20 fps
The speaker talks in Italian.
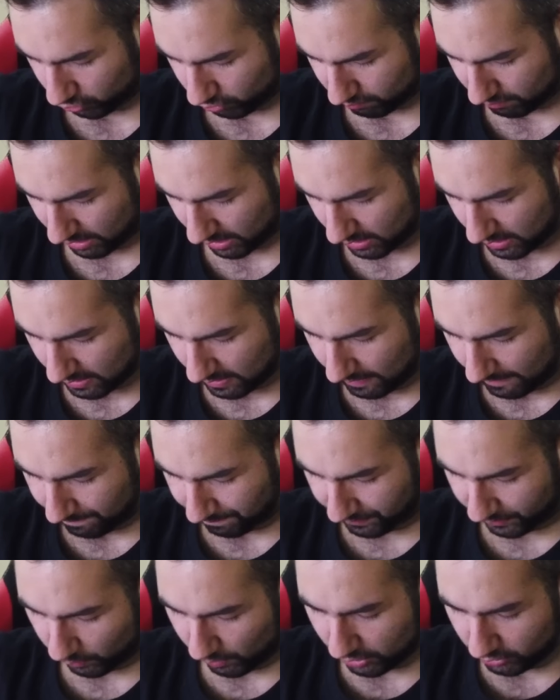Insomma,
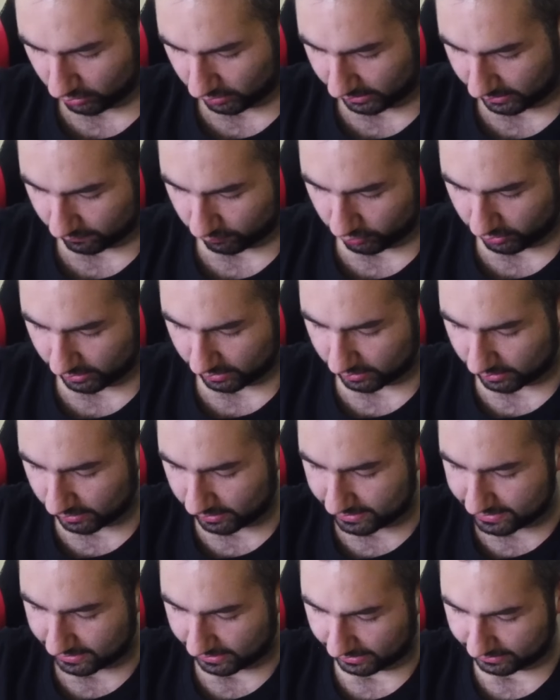quando anche voi
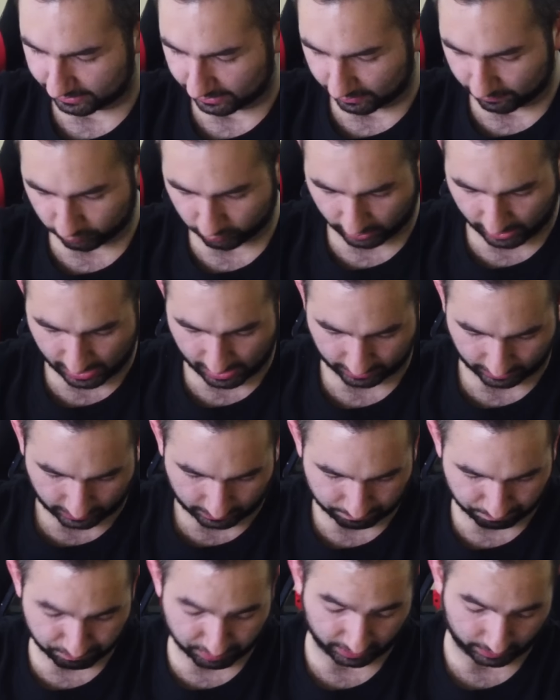inizierete a
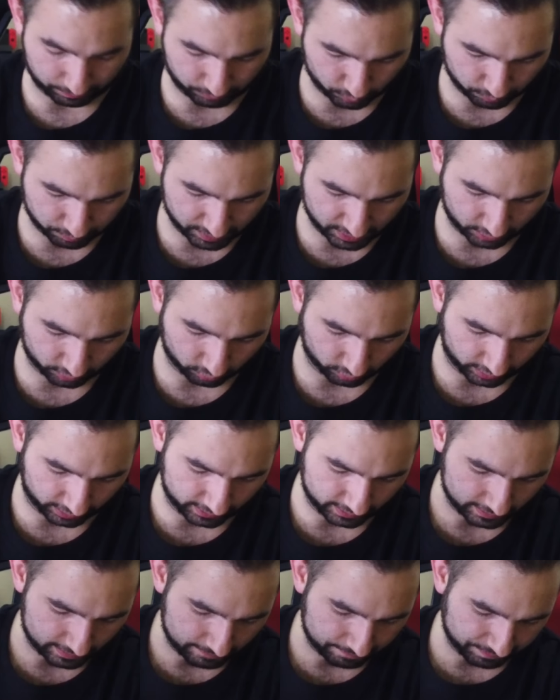lavorare, per i più
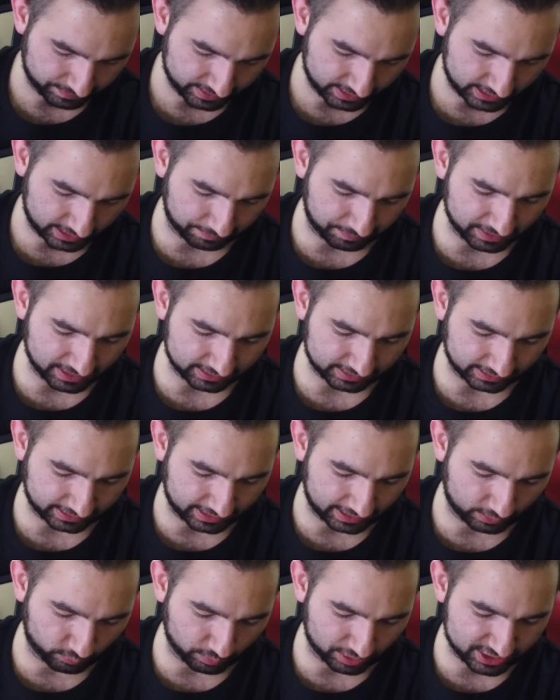piccoli, capirete
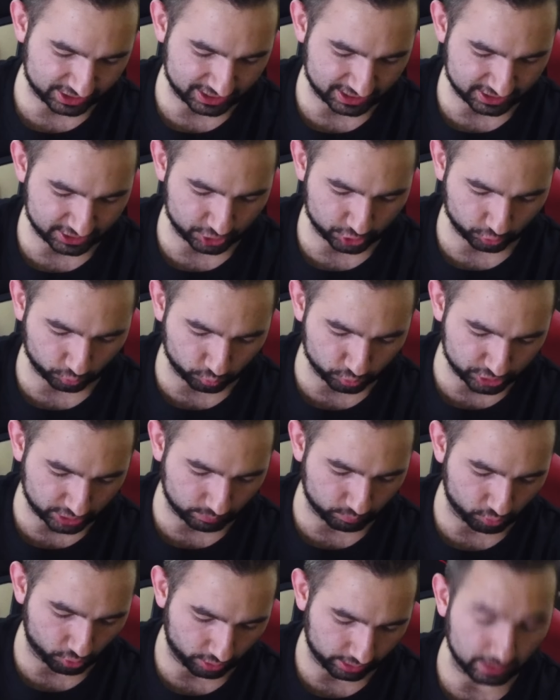che qualsiasi scusa
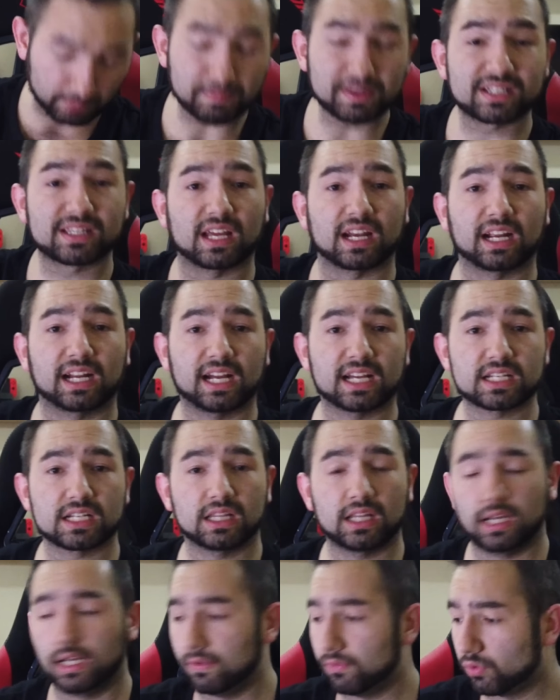è buona per stare a casa
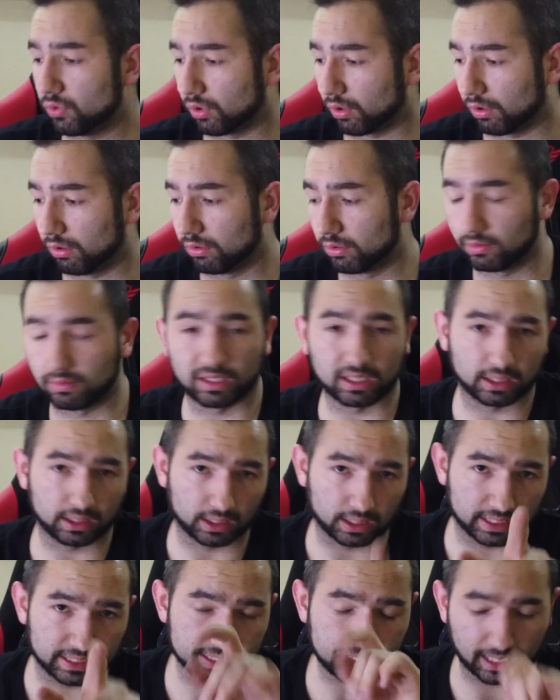dal lavoro.
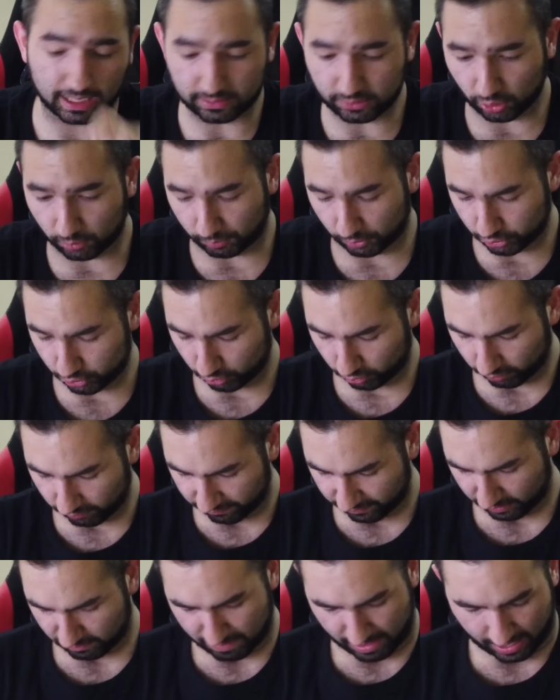E i grandi lo possono
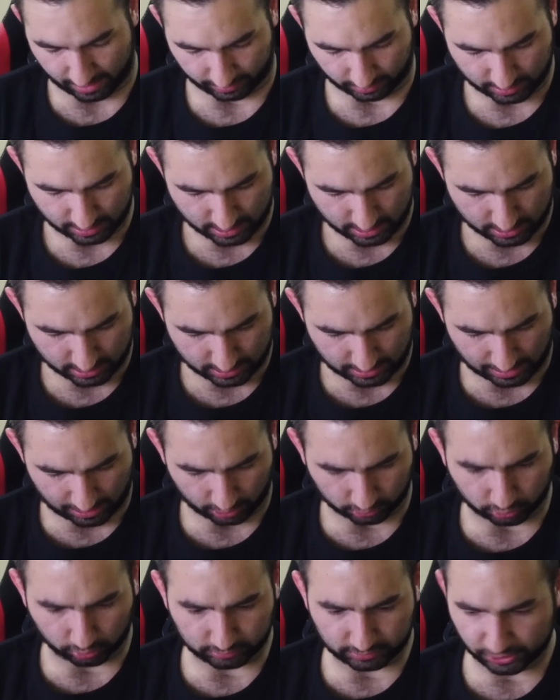confermare.
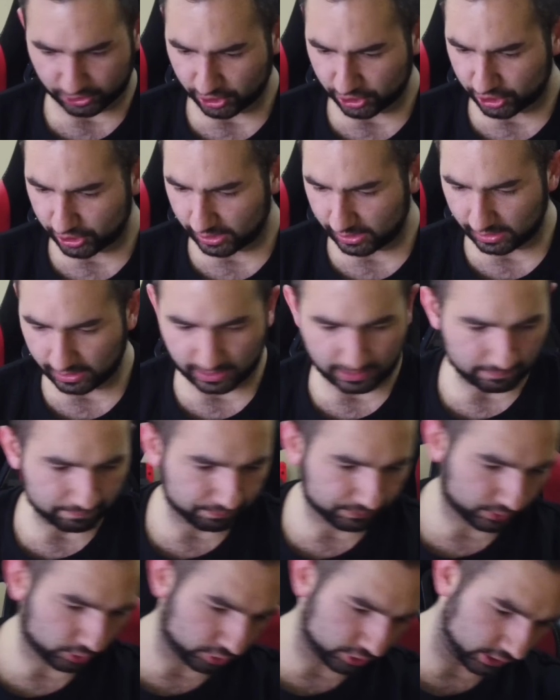Allora, tolti i sigilli,